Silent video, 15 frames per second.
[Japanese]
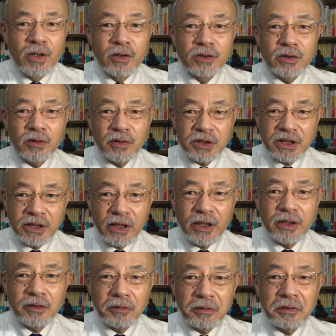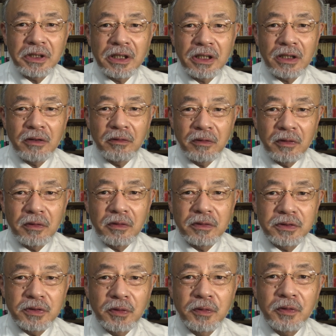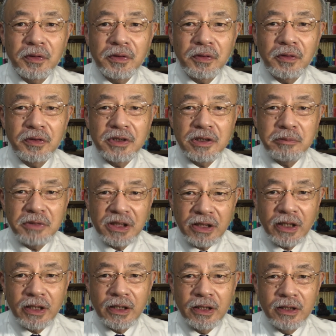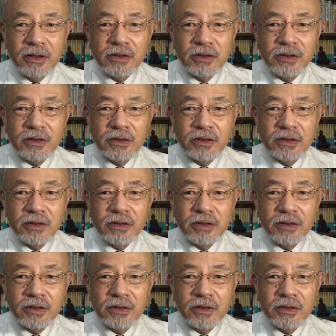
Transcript: そうして世の中をそのように見て、